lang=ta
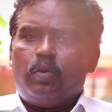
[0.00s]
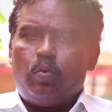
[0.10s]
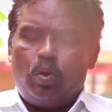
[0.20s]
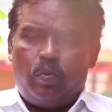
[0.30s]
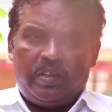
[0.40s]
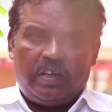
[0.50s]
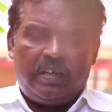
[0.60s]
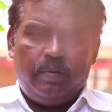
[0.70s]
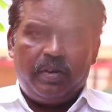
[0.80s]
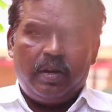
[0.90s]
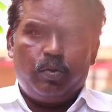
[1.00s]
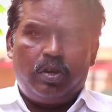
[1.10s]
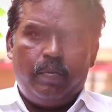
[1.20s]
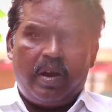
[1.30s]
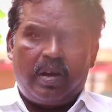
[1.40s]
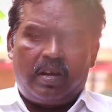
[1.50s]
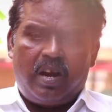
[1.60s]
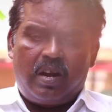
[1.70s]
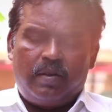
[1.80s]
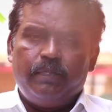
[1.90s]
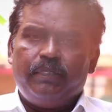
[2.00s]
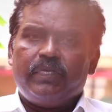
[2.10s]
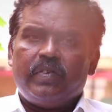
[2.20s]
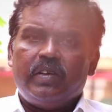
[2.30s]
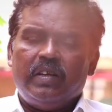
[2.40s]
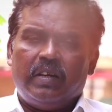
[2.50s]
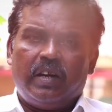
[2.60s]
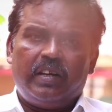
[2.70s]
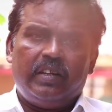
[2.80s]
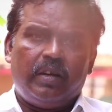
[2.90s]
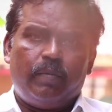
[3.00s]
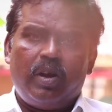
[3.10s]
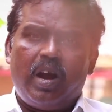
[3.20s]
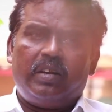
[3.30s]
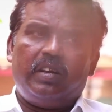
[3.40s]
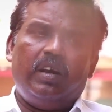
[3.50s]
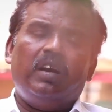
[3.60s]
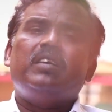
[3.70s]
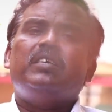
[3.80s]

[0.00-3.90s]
கூறுவதற்கு மிக முக்கியமான காரணம் இன்றைக்கு தமிழ்நாட்டில்